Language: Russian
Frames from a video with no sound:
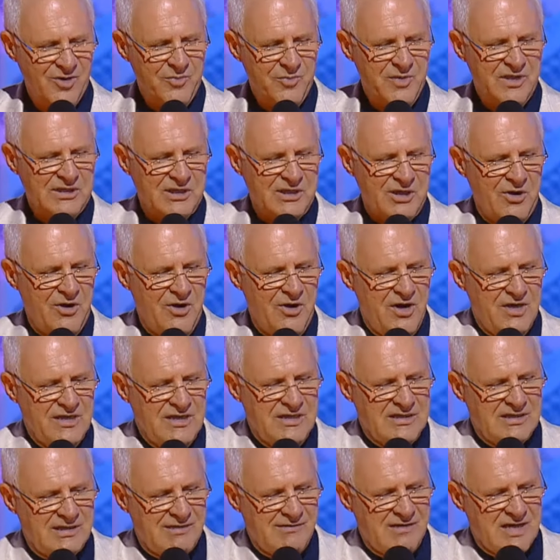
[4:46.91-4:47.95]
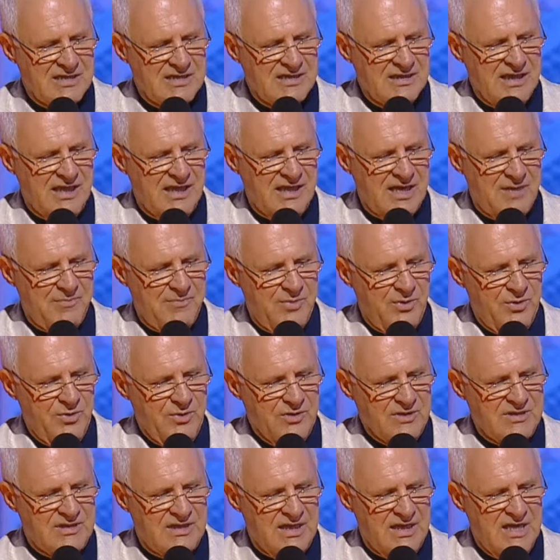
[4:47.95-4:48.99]
метро они а с квашеной
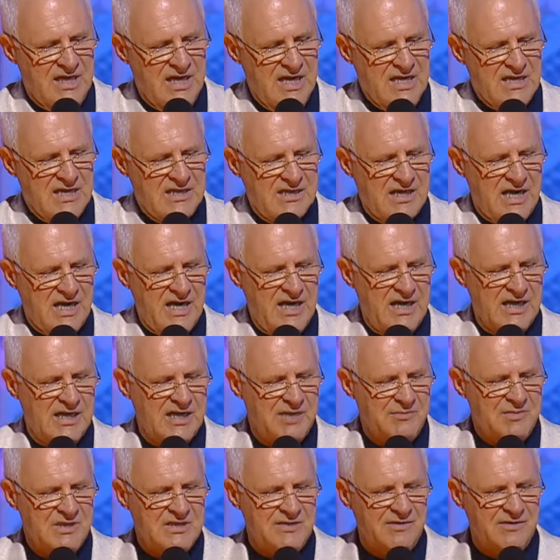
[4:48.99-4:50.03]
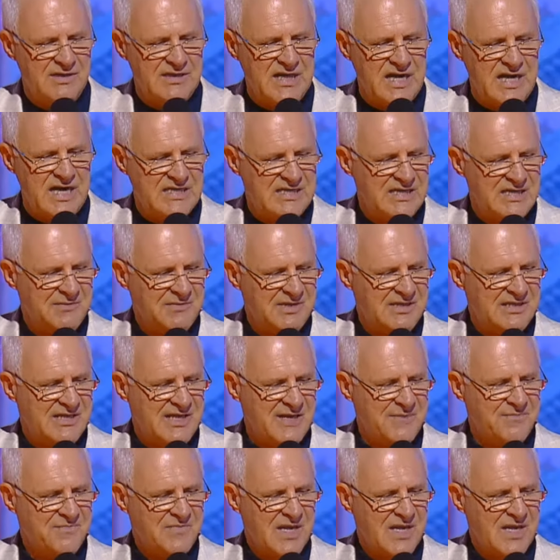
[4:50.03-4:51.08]
капустой, шариками
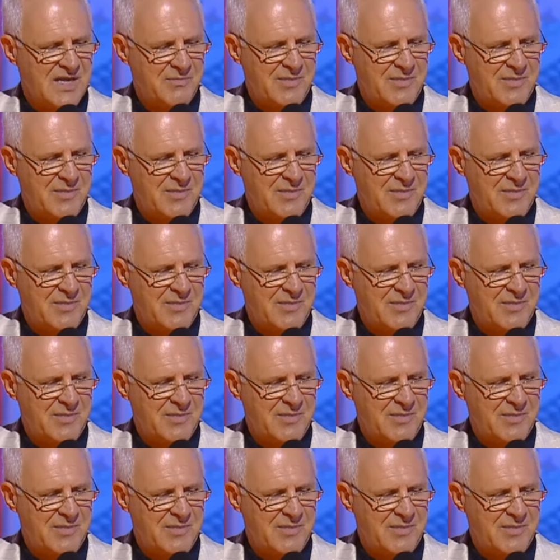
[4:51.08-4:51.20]
светящимися.